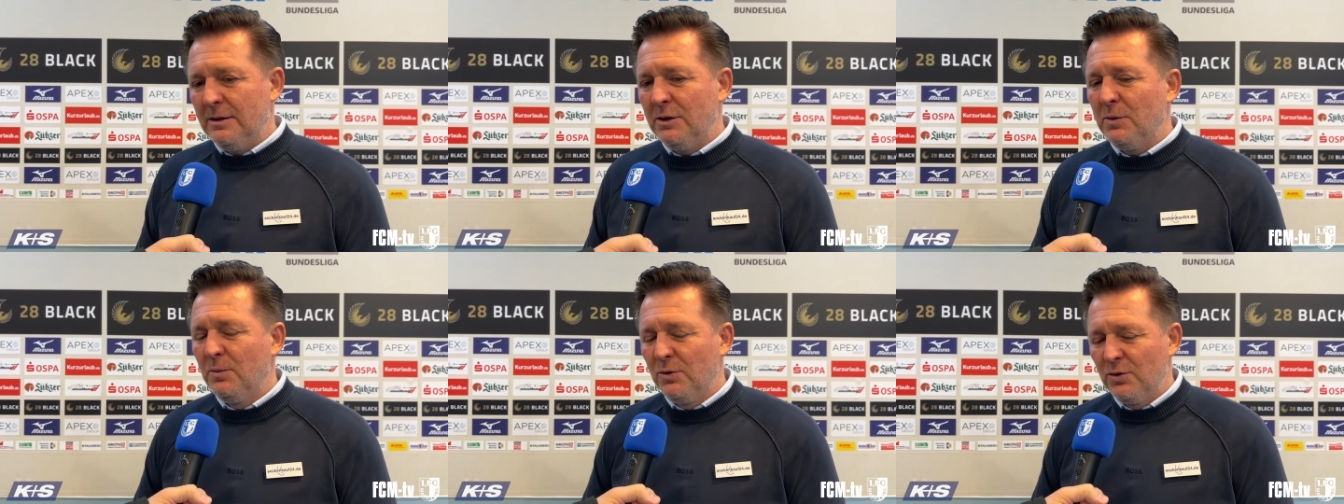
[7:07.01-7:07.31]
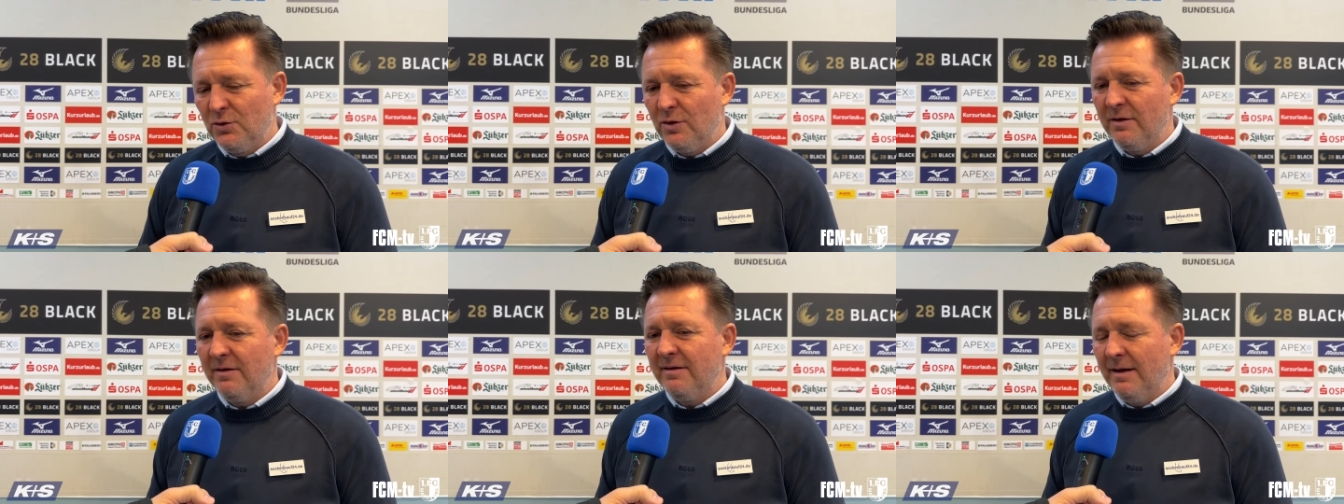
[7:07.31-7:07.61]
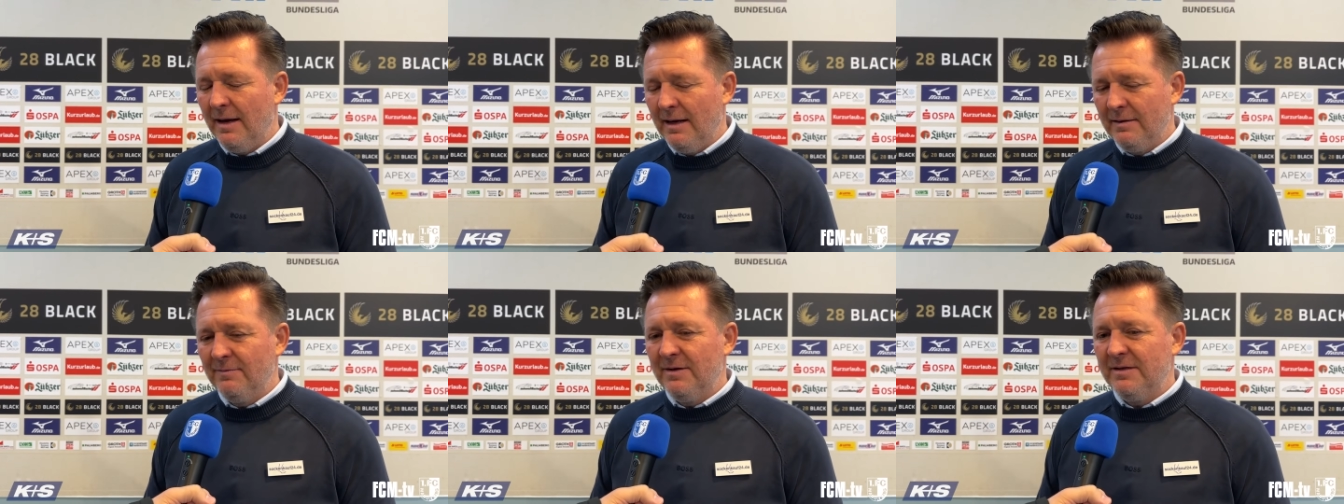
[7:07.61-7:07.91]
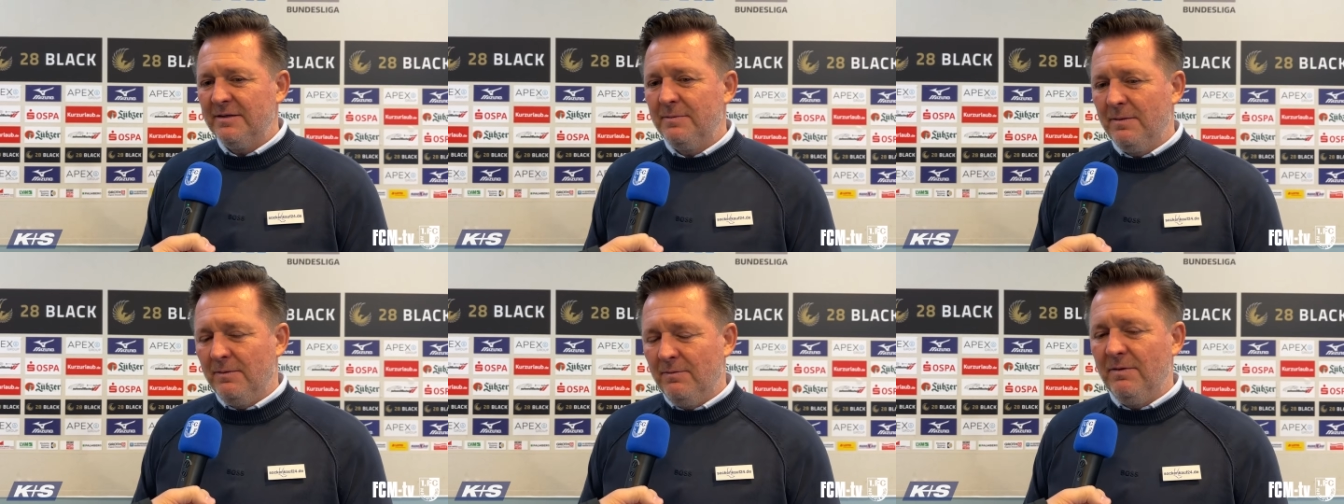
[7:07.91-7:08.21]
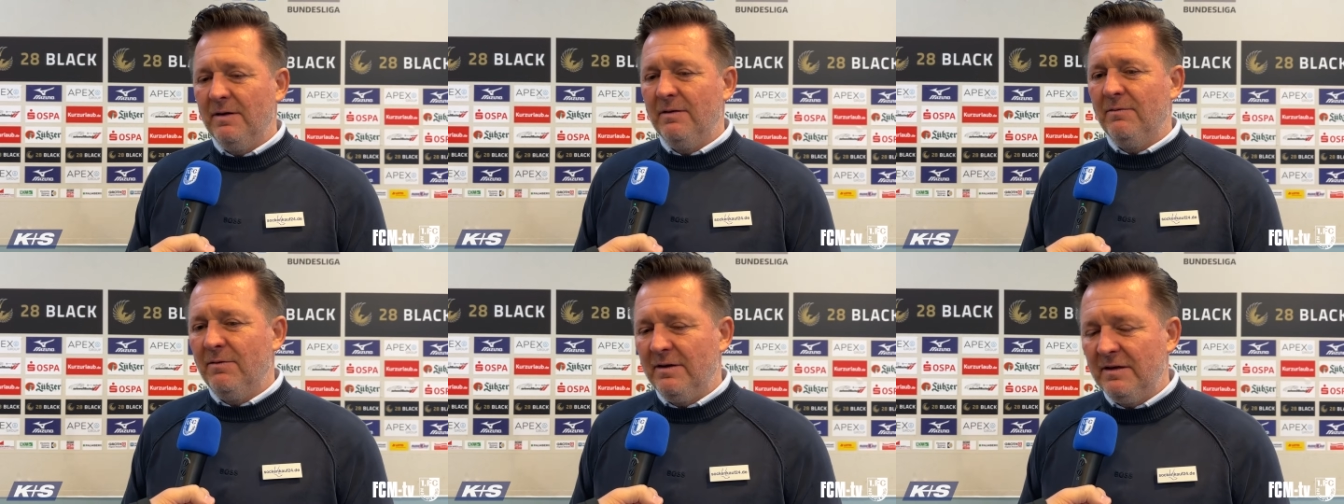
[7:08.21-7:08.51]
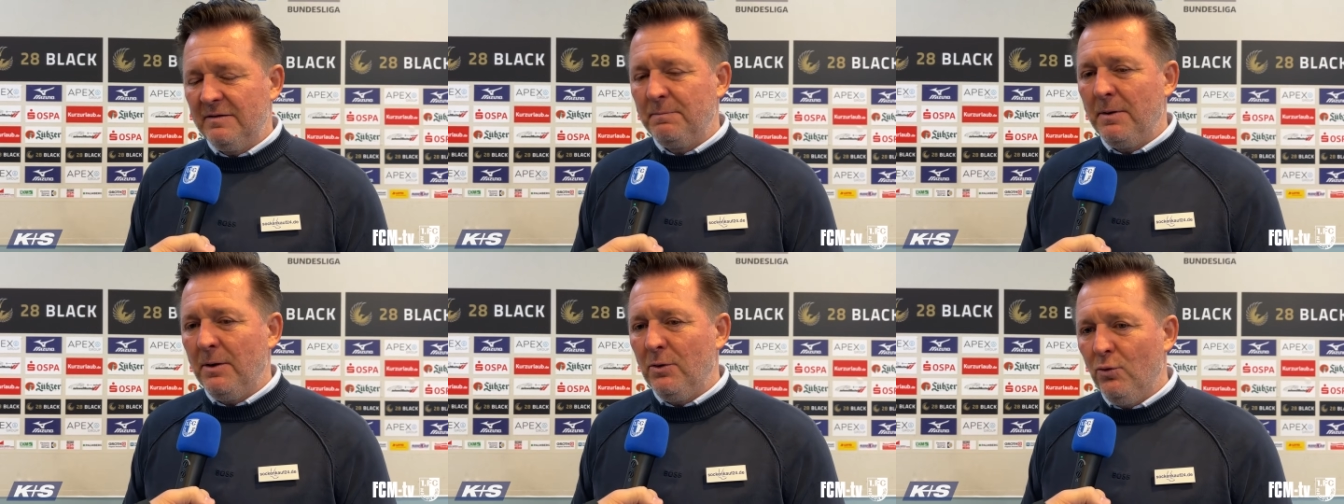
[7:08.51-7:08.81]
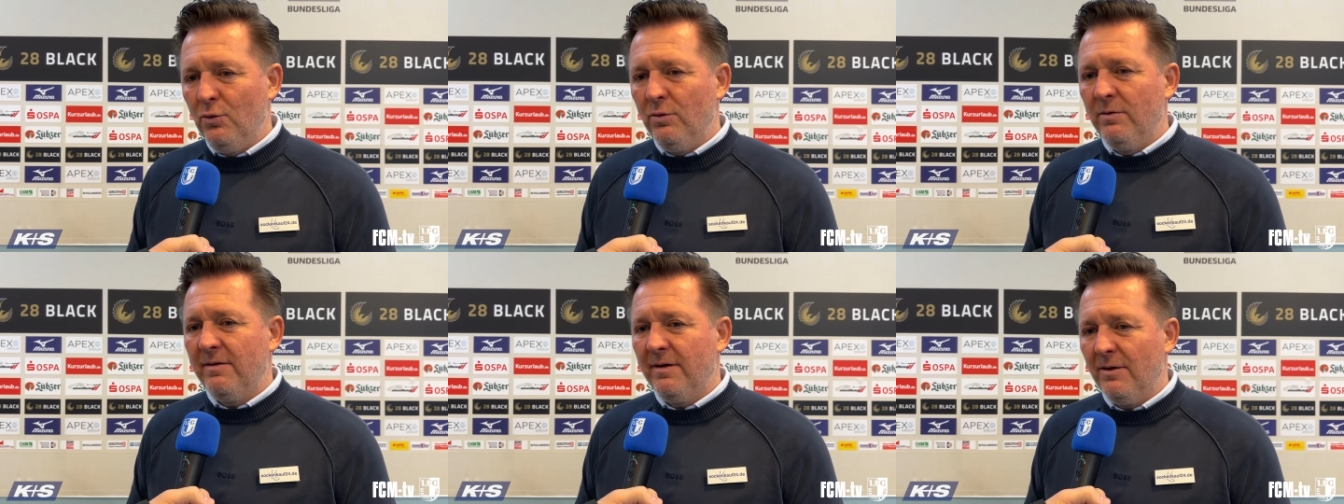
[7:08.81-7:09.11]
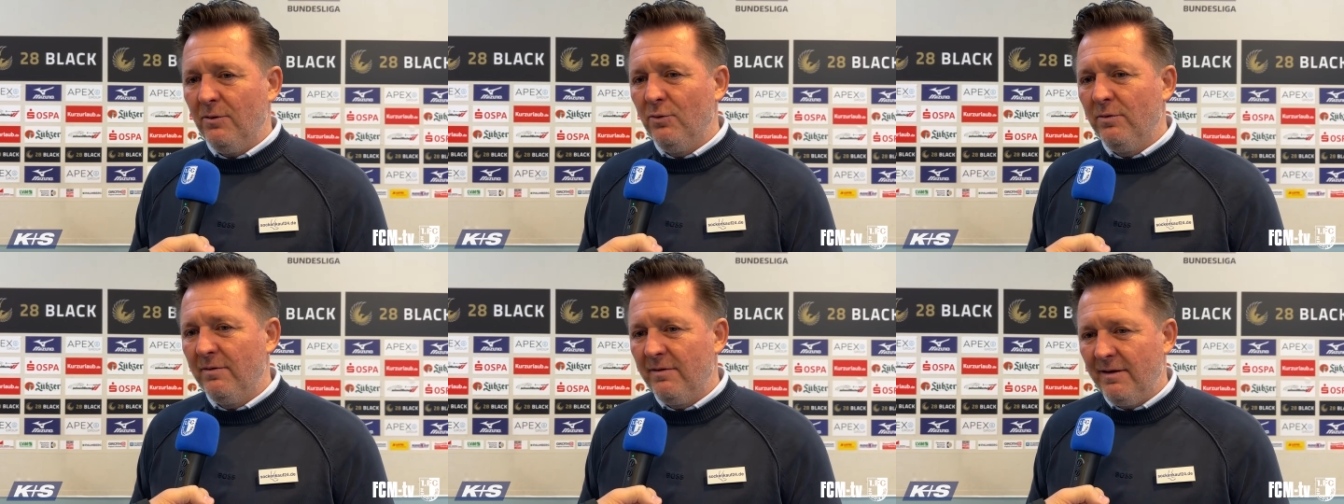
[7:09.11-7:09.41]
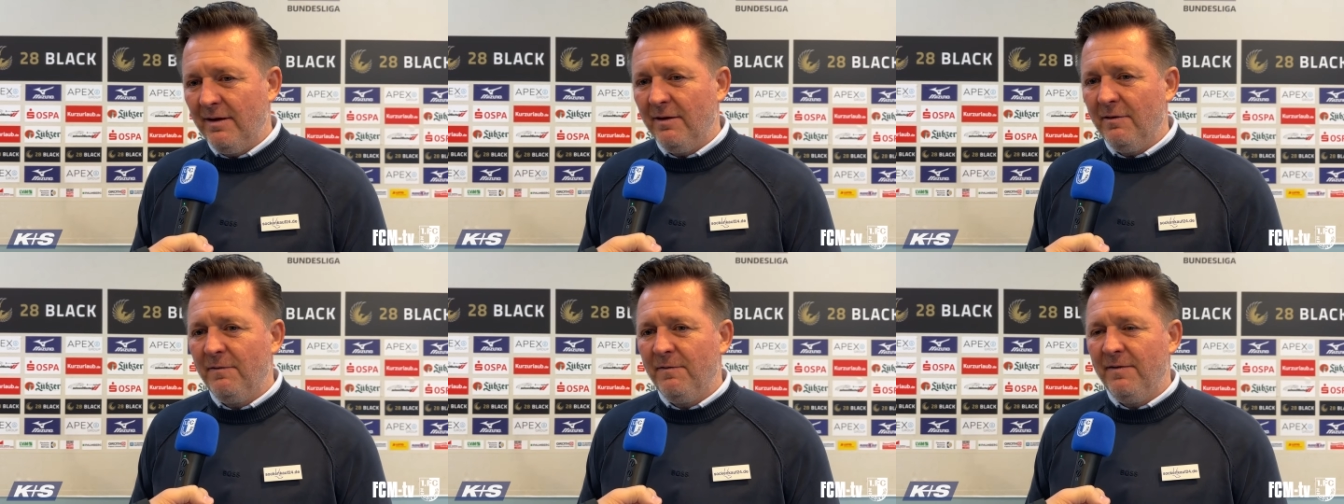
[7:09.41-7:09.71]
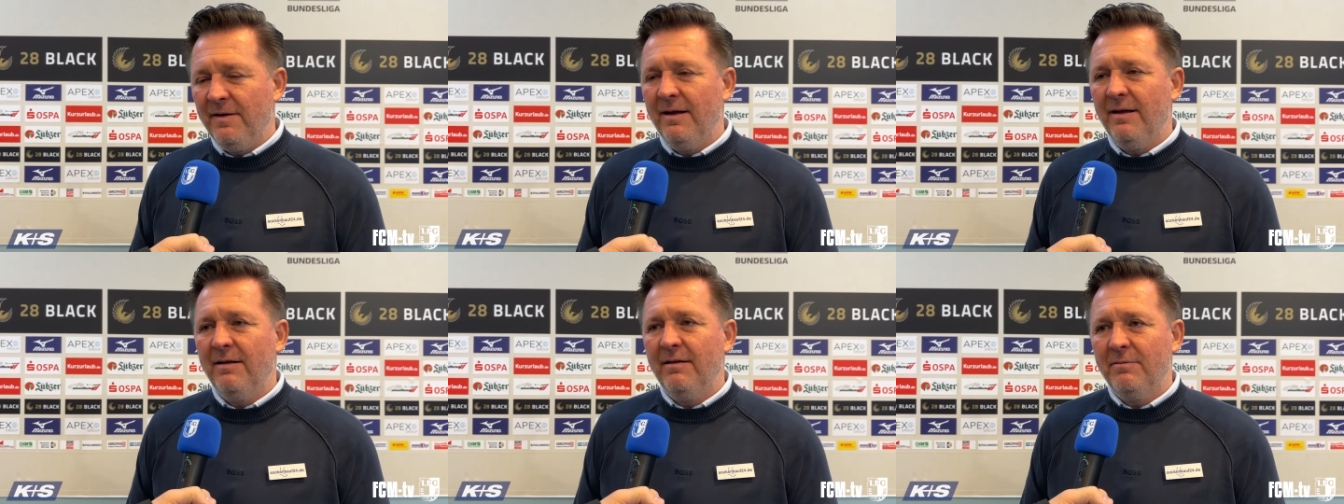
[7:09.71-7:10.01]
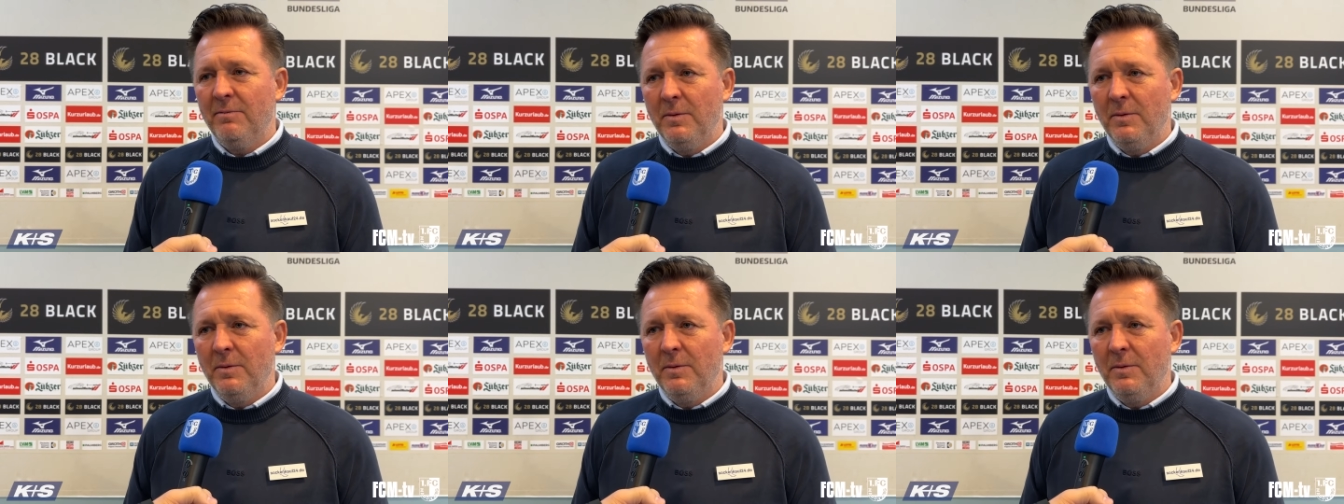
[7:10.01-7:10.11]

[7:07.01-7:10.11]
Ich muss schon sagen, was, was bei unser, unsere Fans